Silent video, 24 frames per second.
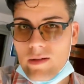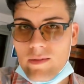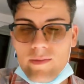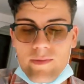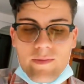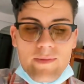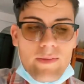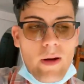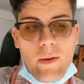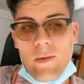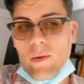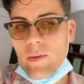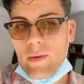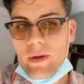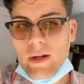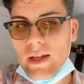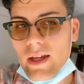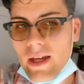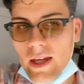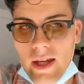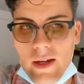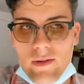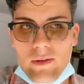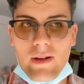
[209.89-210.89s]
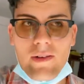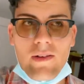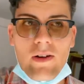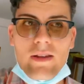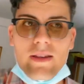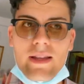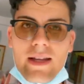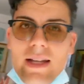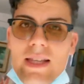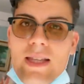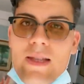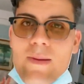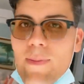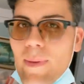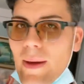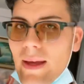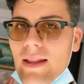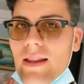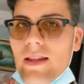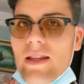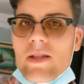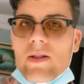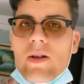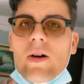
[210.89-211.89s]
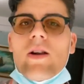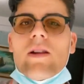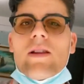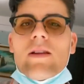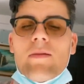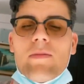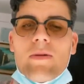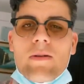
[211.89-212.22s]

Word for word: proprio perché una volta che spendi i soldi